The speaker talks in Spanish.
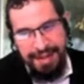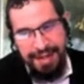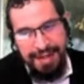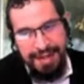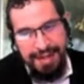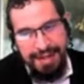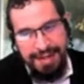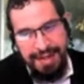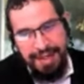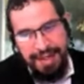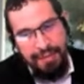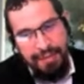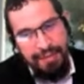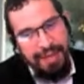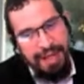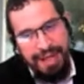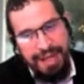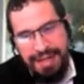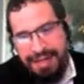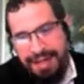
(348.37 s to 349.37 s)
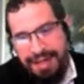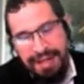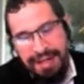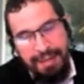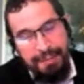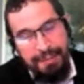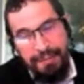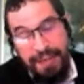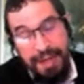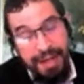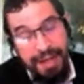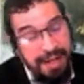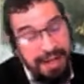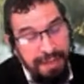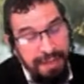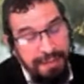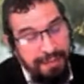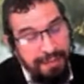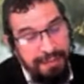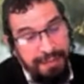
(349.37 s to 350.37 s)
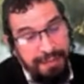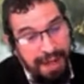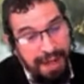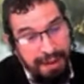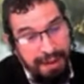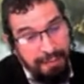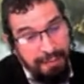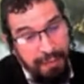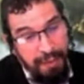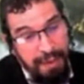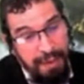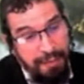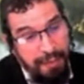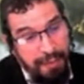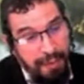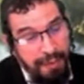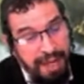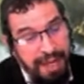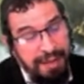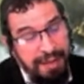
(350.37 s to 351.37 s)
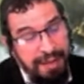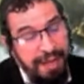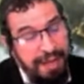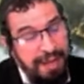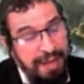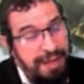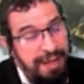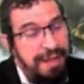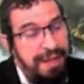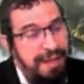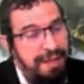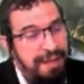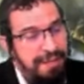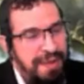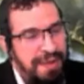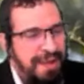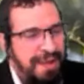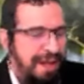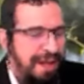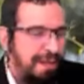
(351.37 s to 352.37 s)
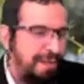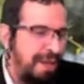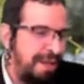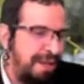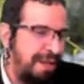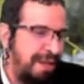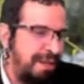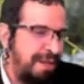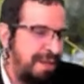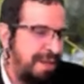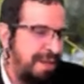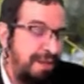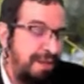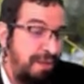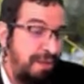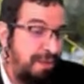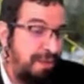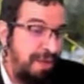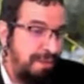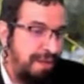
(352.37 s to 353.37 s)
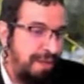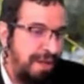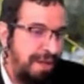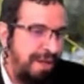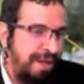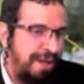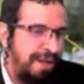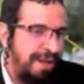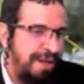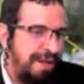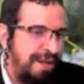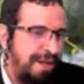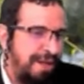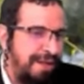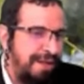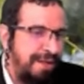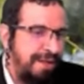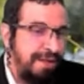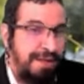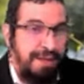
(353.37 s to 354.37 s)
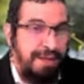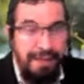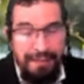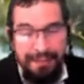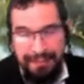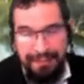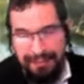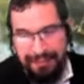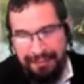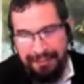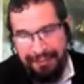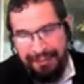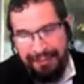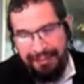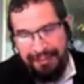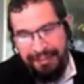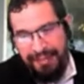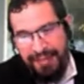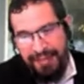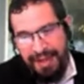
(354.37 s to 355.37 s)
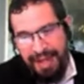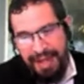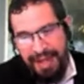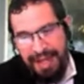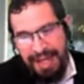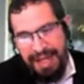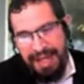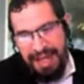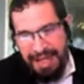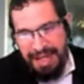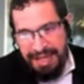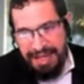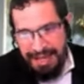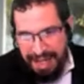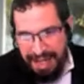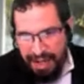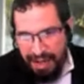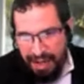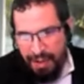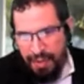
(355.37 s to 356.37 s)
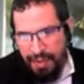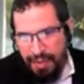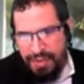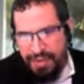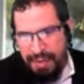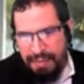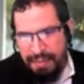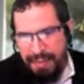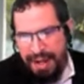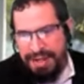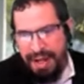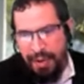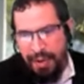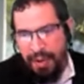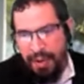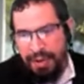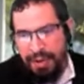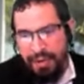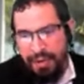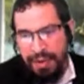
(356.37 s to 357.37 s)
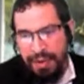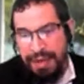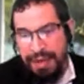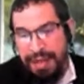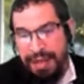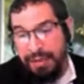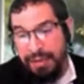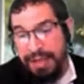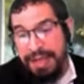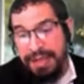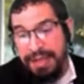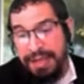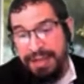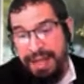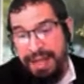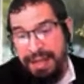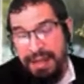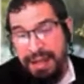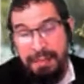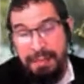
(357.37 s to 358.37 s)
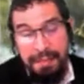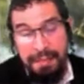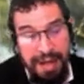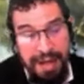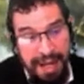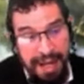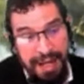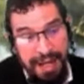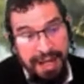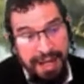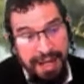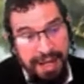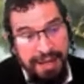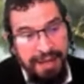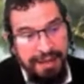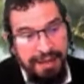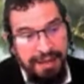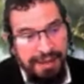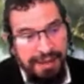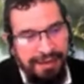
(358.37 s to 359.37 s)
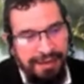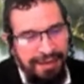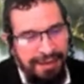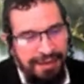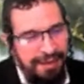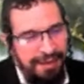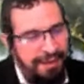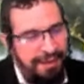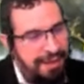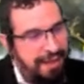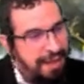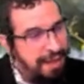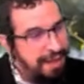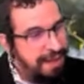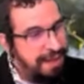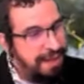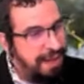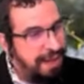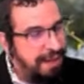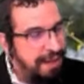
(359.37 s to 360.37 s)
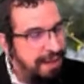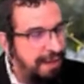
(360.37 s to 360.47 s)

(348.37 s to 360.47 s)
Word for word: Si tengo una, una casa muy poquita, Especialmente realmente me siento muy mal. ¿sí? Y si incluso en base a cuánto dinero destinan para caridad. ¿sí?